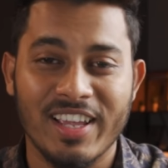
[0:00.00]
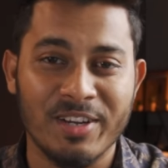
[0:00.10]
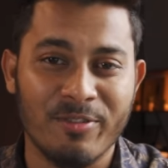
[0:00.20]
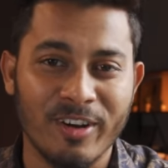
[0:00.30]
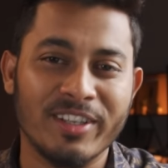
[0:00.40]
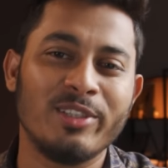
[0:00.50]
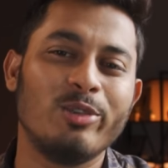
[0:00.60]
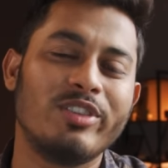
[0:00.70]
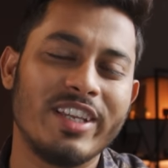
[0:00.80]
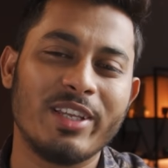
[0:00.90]
এর ফলে
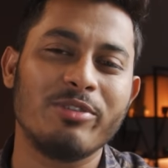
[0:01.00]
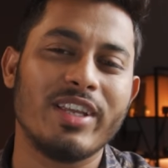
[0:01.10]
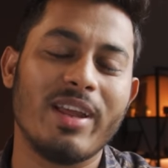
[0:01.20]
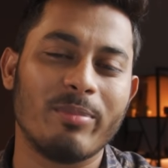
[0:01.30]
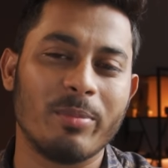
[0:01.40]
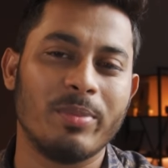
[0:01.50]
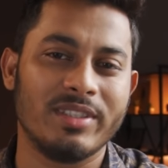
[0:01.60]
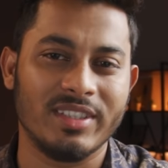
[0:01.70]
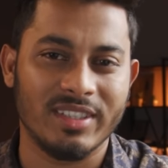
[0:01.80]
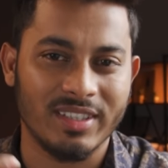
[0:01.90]
কিন্তু যে কেউ চাইলে আপনার
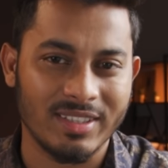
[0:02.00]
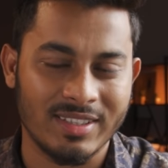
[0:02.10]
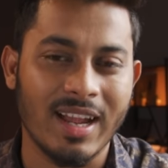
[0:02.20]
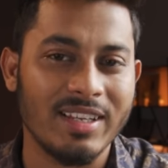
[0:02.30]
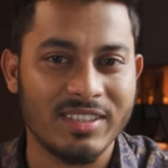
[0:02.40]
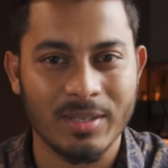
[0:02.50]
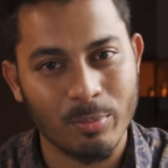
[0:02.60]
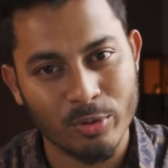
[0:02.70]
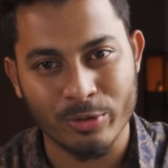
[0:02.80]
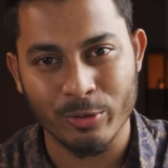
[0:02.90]
পেজে যা ইচ্ছা
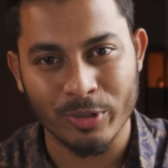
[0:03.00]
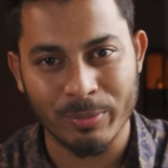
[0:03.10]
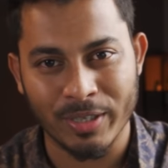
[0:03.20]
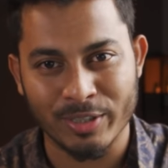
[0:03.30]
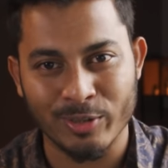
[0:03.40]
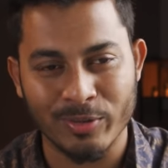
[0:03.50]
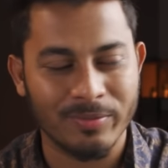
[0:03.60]
পোস্ট করতে পারতো